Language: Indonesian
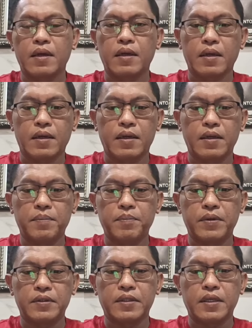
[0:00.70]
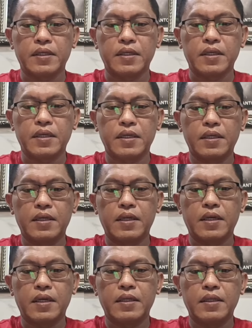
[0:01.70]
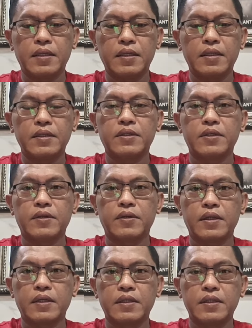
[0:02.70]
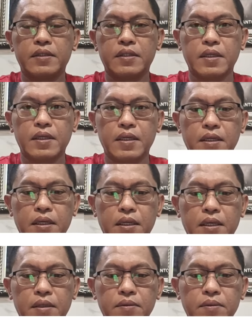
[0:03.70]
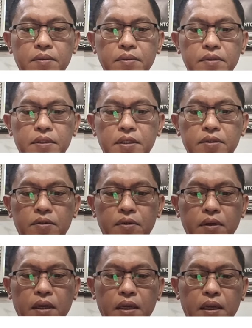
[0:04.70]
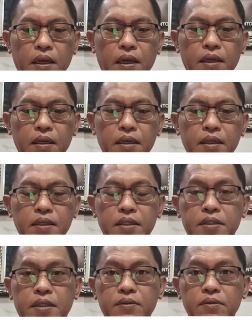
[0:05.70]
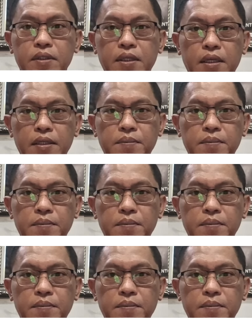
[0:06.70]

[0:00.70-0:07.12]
ada pertanyaan dari saudara kita akun TikTok Andi 135.